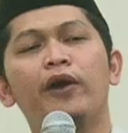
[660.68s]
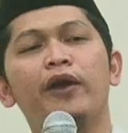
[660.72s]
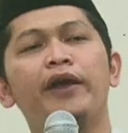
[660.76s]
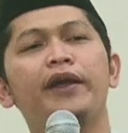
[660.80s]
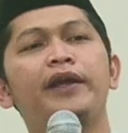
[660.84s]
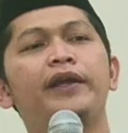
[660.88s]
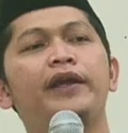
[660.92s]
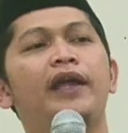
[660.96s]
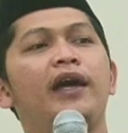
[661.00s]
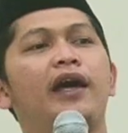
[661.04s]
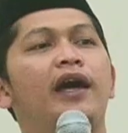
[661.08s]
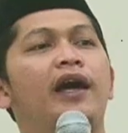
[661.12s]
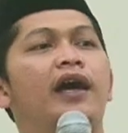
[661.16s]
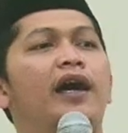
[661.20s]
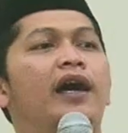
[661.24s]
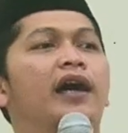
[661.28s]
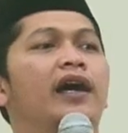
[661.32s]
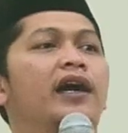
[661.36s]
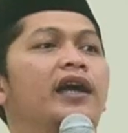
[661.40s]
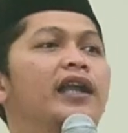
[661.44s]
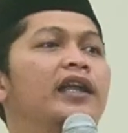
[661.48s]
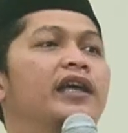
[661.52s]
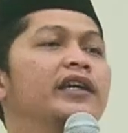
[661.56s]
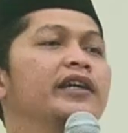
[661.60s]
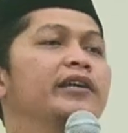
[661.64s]
enak
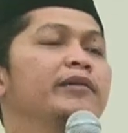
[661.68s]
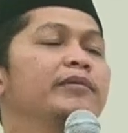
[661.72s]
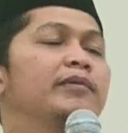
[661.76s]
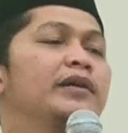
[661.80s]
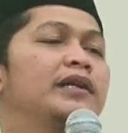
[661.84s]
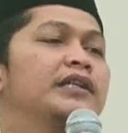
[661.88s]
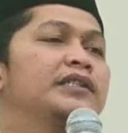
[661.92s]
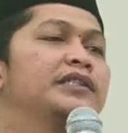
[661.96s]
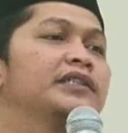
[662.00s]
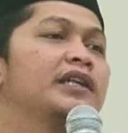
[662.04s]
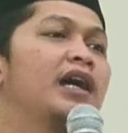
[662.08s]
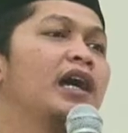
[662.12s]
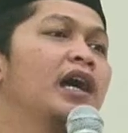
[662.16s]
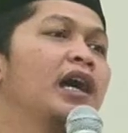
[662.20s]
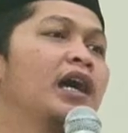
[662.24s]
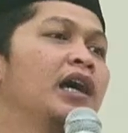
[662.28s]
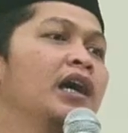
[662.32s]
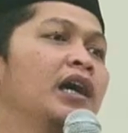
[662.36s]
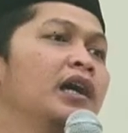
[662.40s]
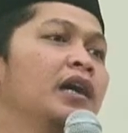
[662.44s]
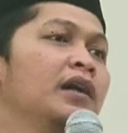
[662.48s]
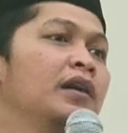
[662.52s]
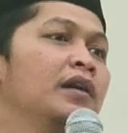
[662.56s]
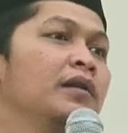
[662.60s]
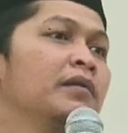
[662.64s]
lagi baca
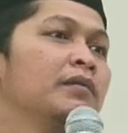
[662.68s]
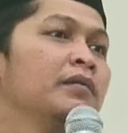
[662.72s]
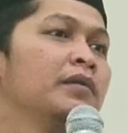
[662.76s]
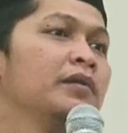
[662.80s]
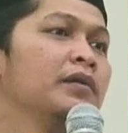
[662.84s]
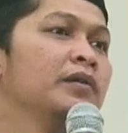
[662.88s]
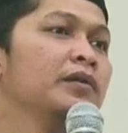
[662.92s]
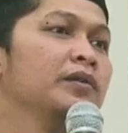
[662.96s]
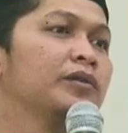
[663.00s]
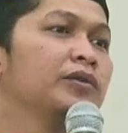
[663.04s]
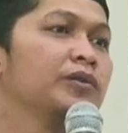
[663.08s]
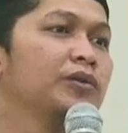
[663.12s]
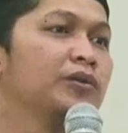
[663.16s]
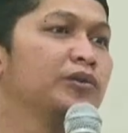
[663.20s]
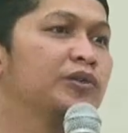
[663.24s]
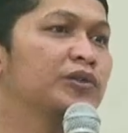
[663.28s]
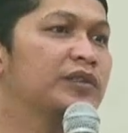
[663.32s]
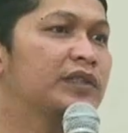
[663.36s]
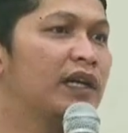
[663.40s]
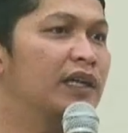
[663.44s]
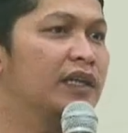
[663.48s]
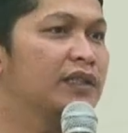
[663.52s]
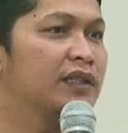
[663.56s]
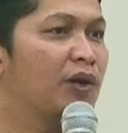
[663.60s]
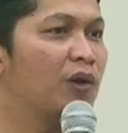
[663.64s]
tuh
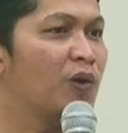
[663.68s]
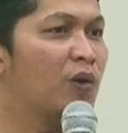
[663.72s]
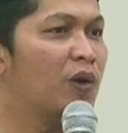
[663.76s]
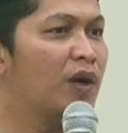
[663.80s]
ustazah